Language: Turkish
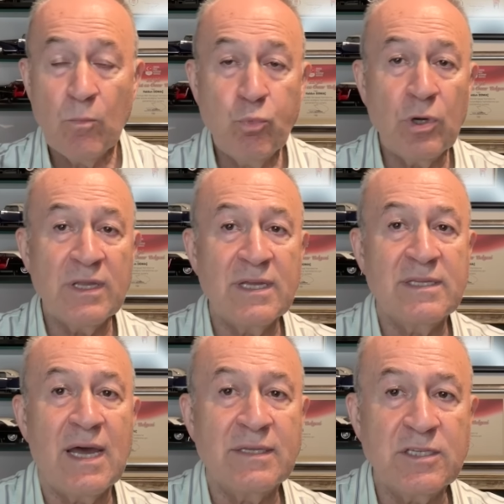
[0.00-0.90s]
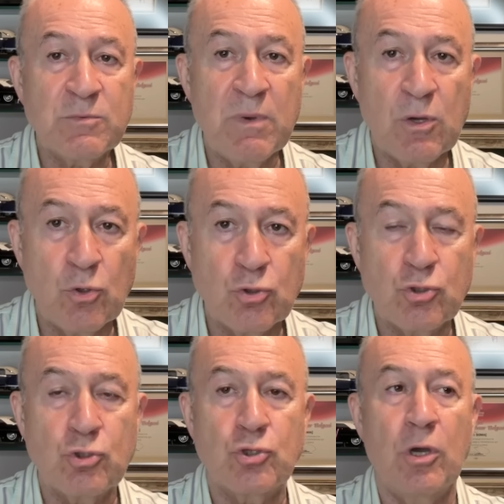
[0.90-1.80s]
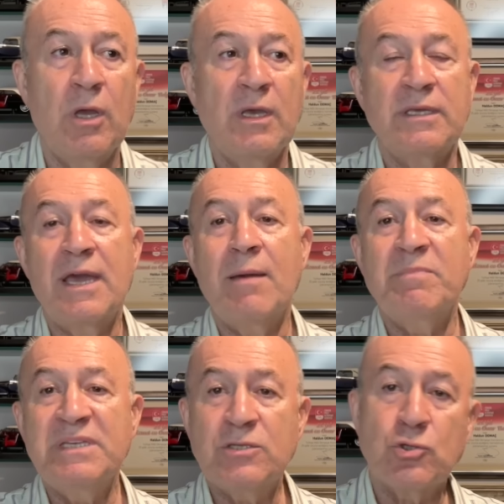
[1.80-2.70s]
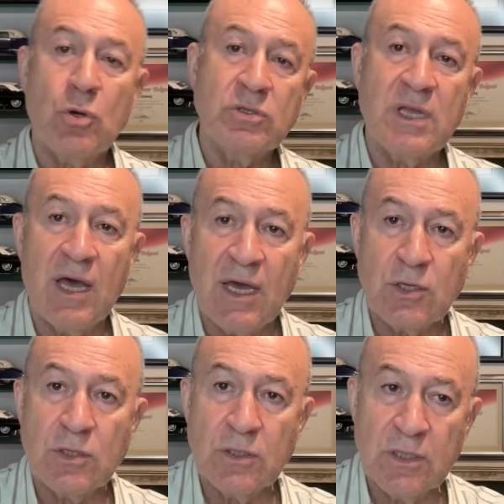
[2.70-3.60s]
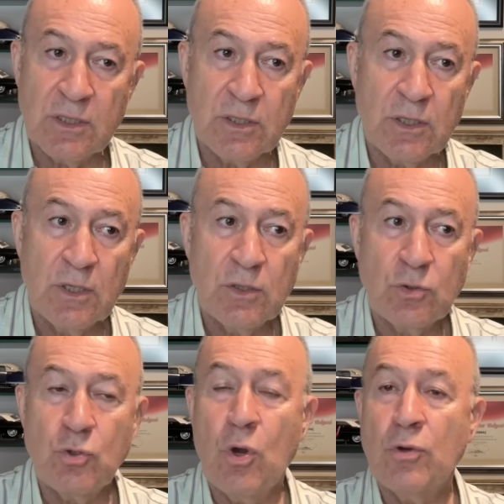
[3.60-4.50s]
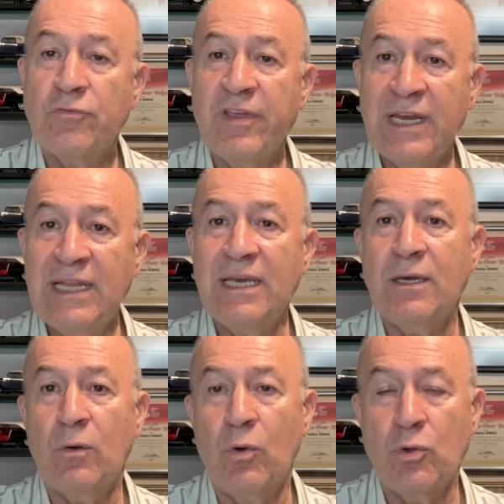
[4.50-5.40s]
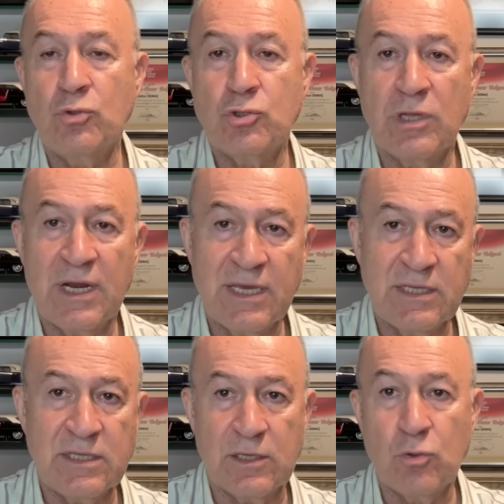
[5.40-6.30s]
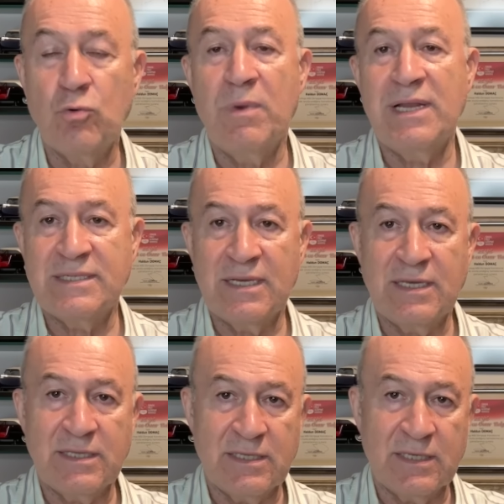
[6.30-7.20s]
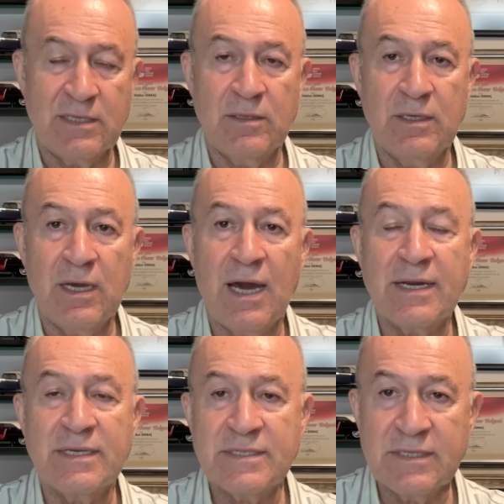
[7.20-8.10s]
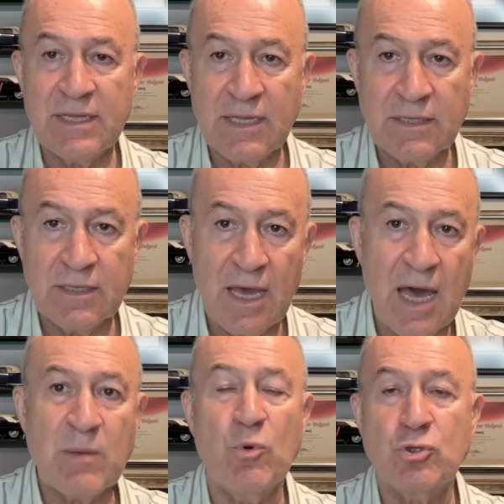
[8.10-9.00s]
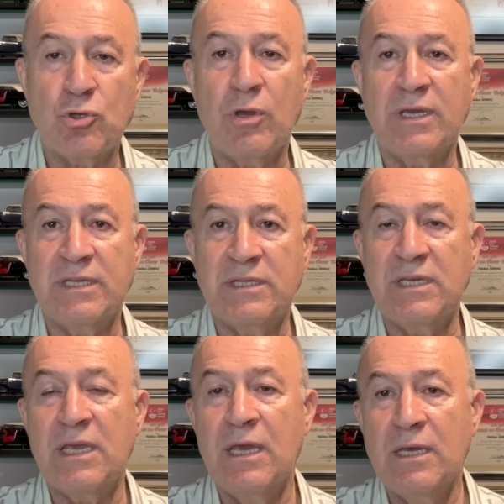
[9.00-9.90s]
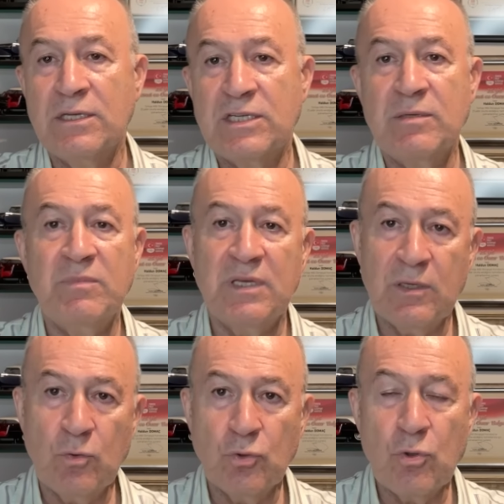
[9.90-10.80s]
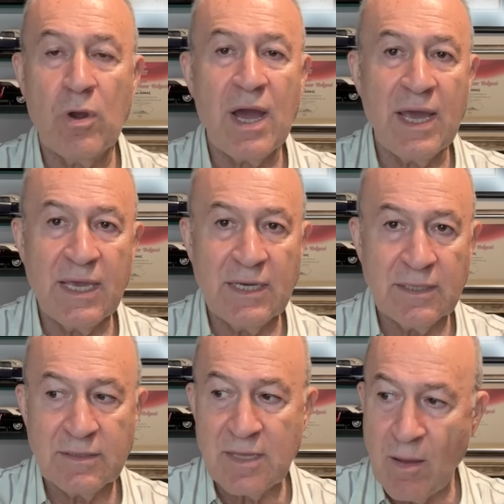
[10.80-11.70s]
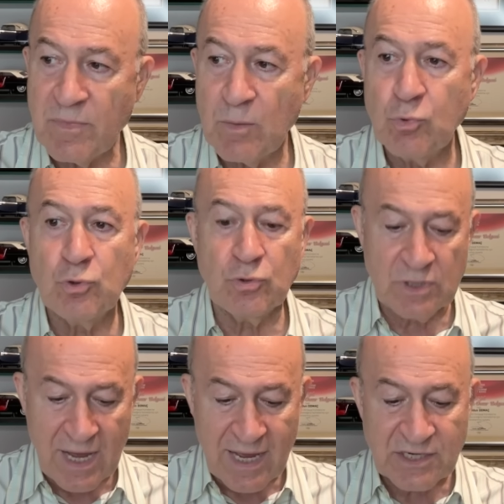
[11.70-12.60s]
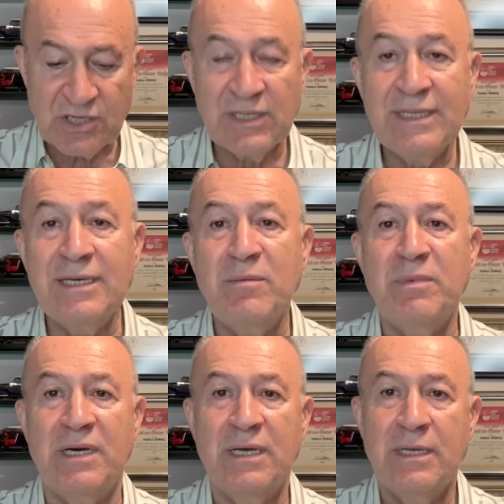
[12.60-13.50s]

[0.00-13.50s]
Burada tartışma konusu şu. Ya biz çok daha e, gövdeli oyunculara gittik. Hummels'e gittik. E, arkasından Hermoso'ya gittik. Şimdi Udokai tam da bunun karşılığı mı